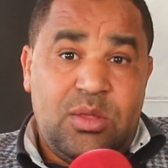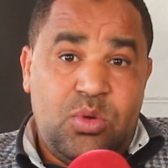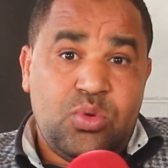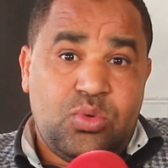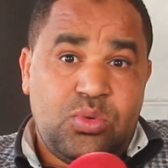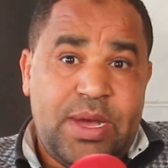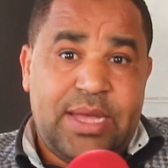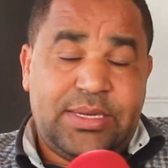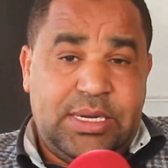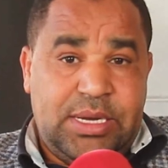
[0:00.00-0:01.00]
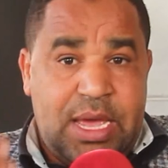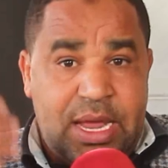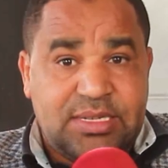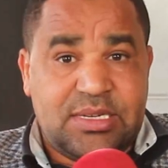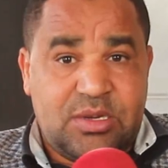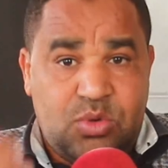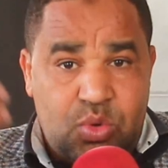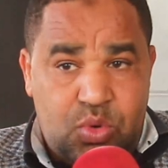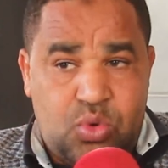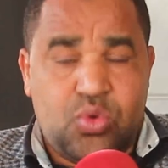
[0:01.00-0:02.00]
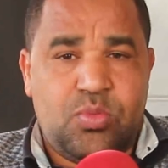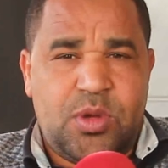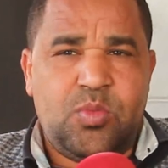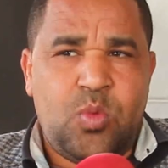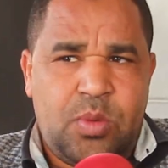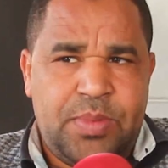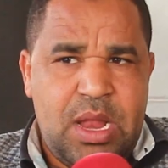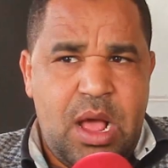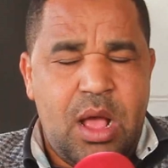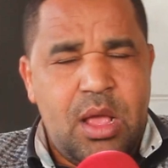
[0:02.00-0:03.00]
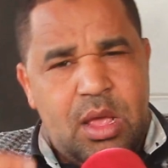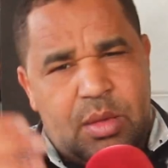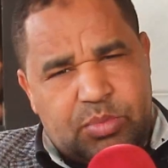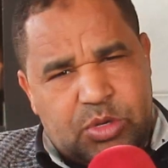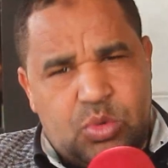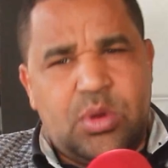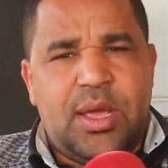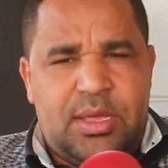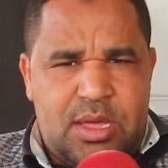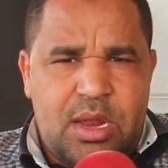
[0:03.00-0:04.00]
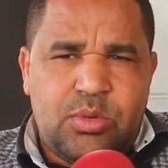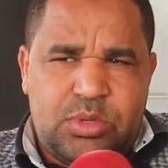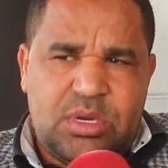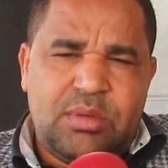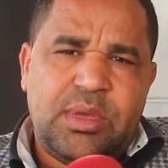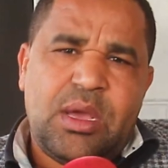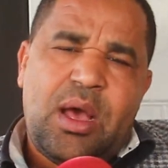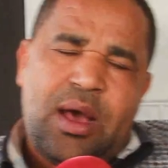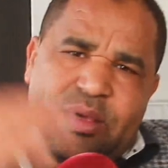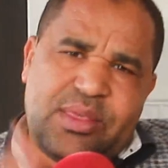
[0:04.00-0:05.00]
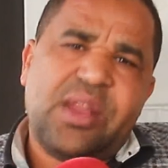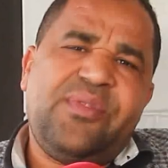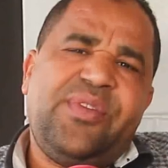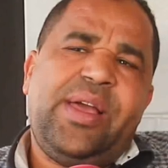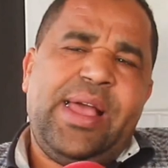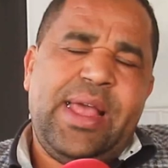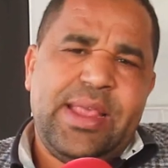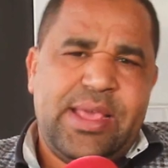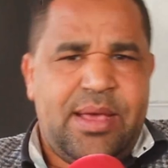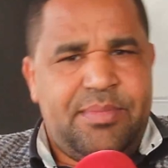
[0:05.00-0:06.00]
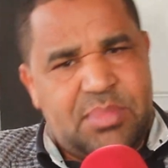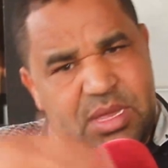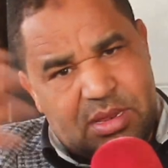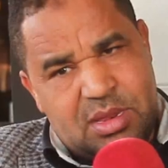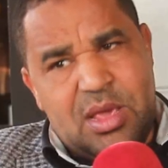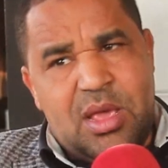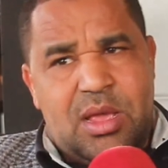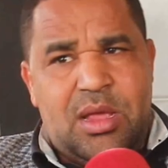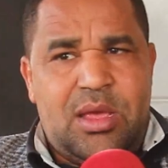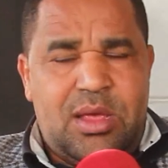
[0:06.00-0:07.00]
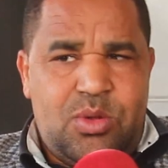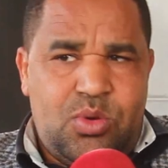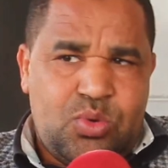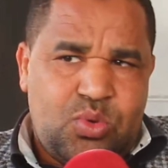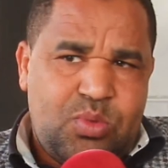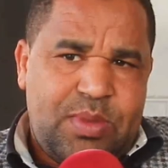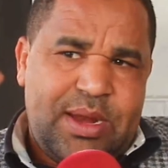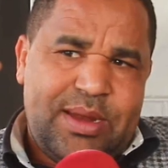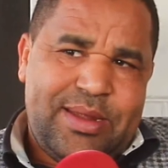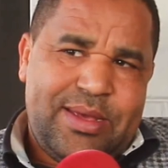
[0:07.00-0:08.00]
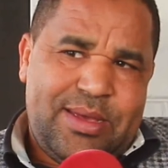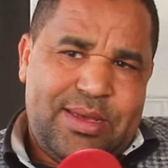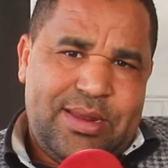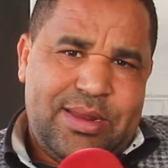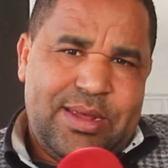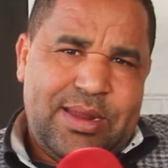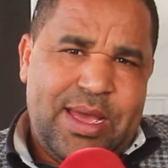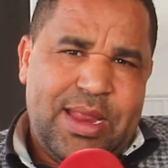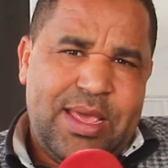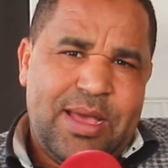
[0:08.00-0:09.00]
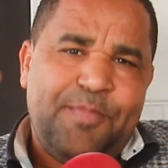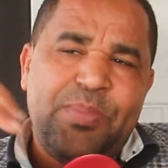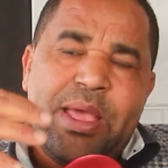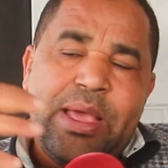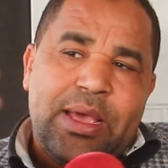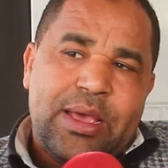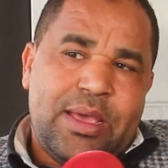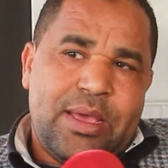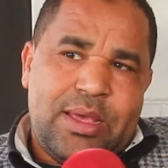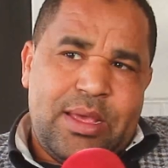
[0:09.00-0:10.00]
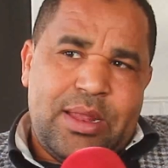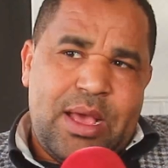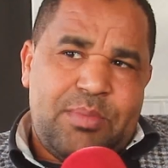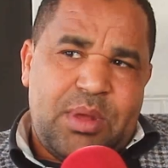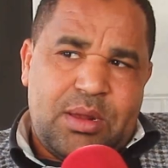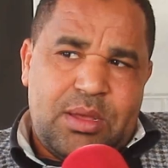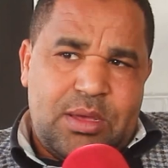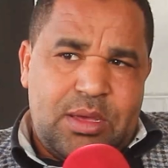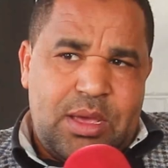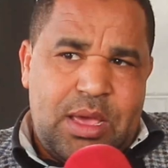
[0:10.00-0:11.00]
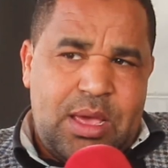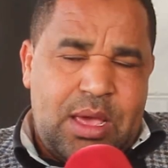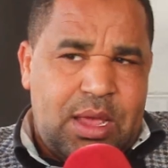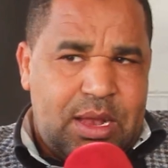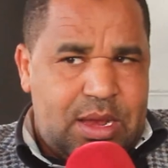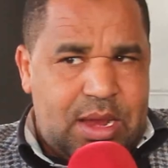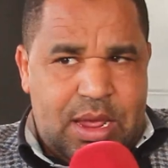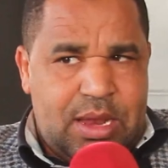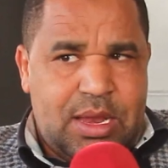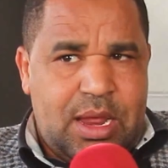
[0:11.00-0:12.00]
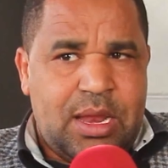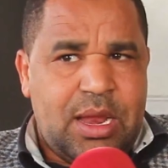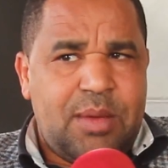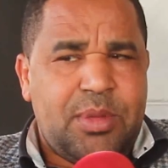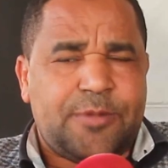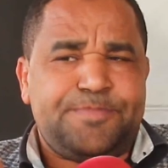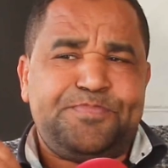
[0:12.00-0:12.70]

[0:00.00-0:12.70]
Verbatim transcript: الحكومات يعني يعني هل ستكون الحكومة المقبلة بدون العدالة والتنمية أكثر فعالية من الحكومة الحالية الأمر هذا الأمر